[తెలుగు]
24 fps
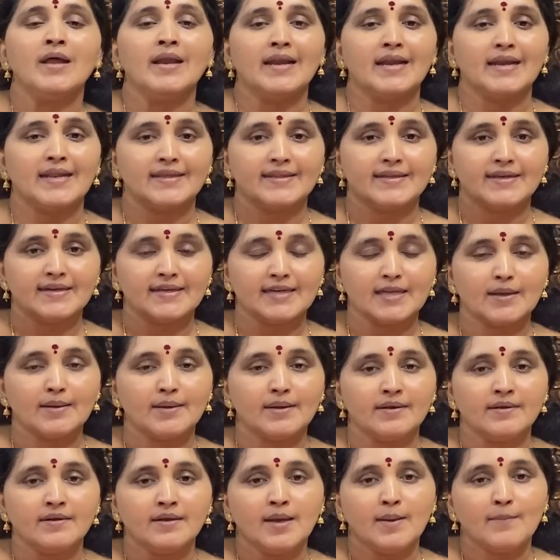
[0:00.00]
లేదంటే
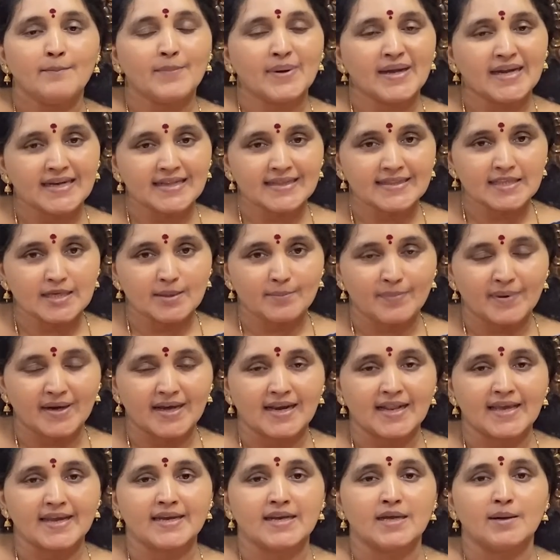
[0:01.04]
పిండి
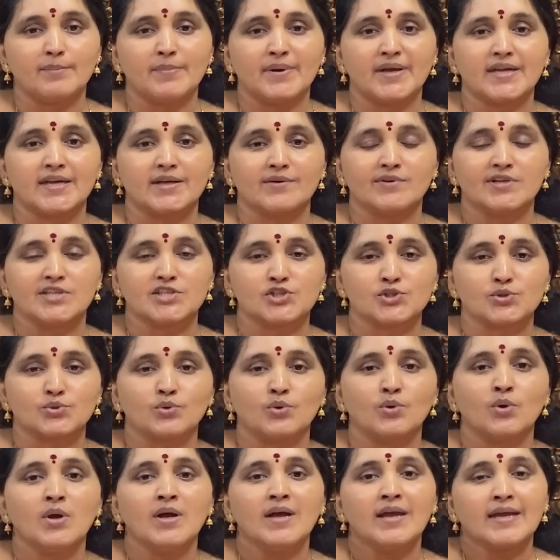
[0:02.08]
దీపాలైనా పెట్టవచ్చు
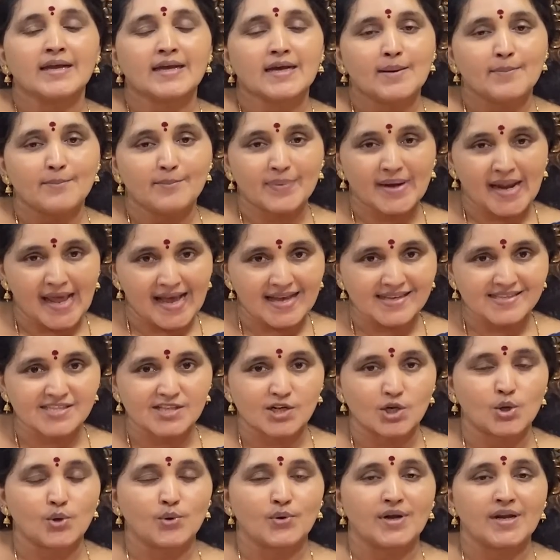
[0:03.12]
ఇంకా
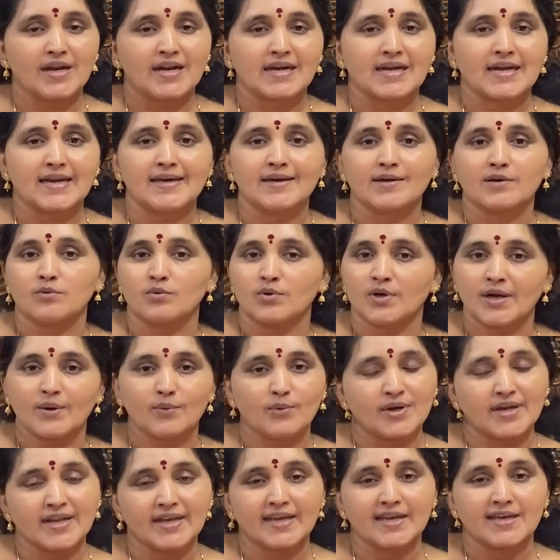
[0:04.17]
బ్రాస్లో ఉన్నట్ల కూడా
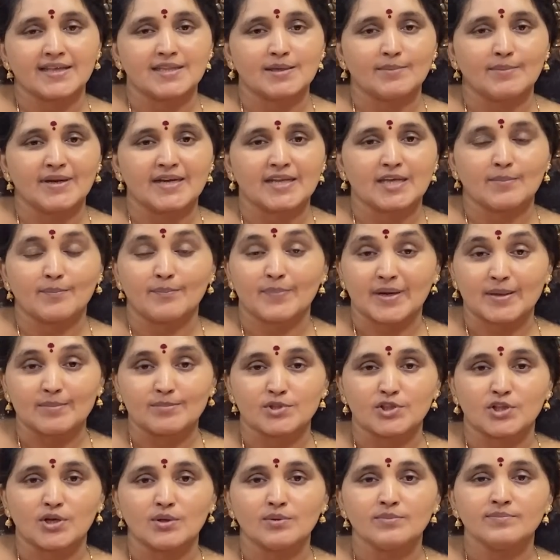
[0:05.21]
ఉంటాయి కదా మనకి
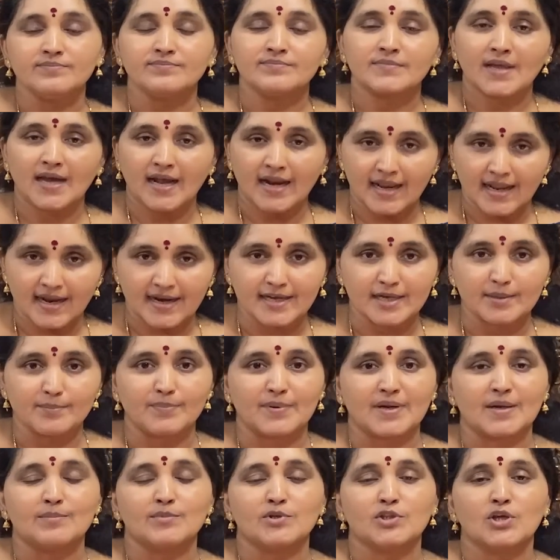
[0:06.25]
ప్రముదులు అలాంటి
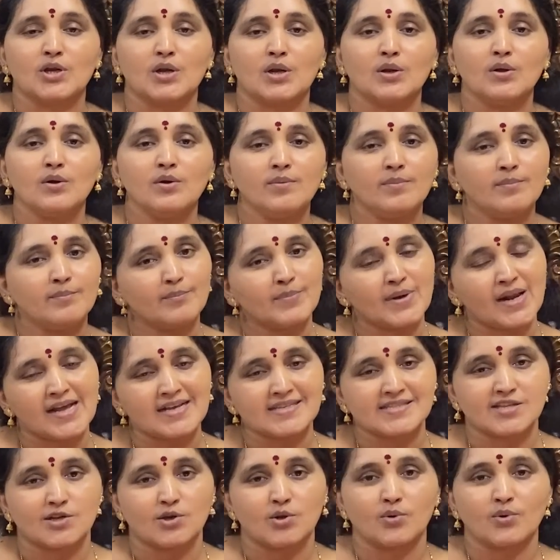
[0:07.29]
ప్రముదుల్లో
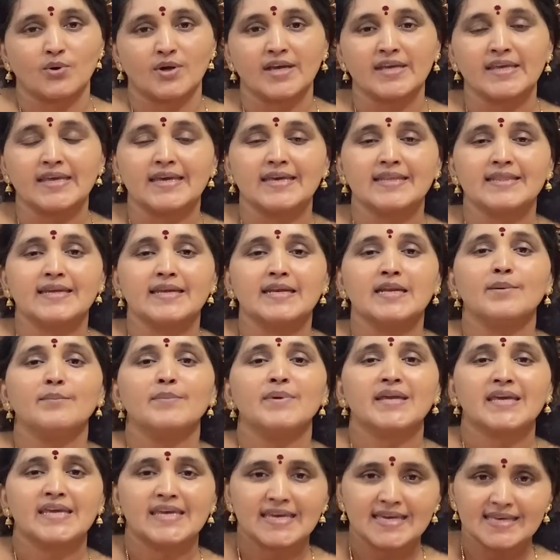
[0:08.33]
బ్రాస్లో కూడా ఏదైనా
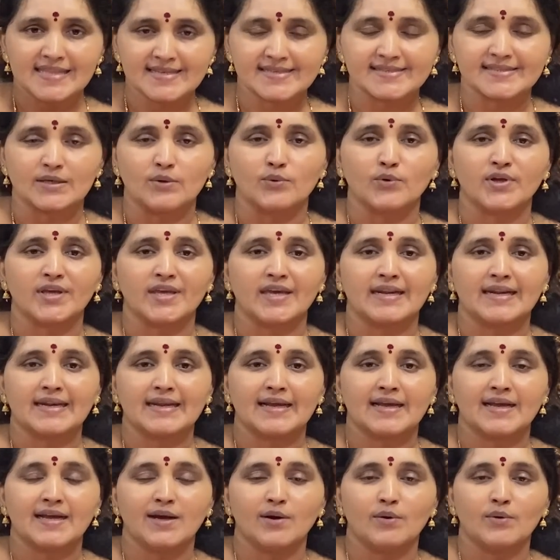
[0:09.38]
మీకు ఏది
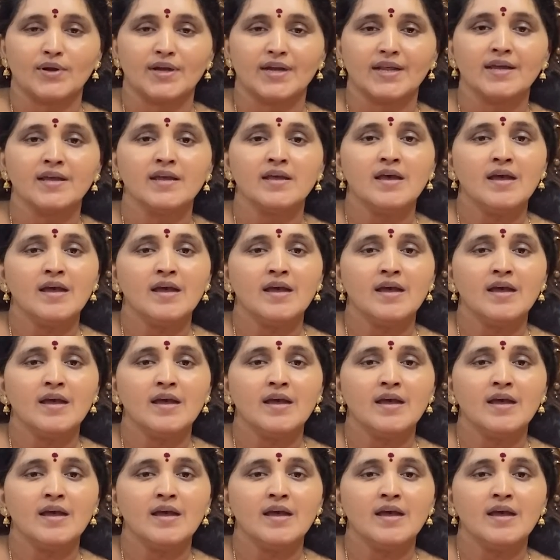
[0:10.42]
సౌకర్యంగా ఉంటే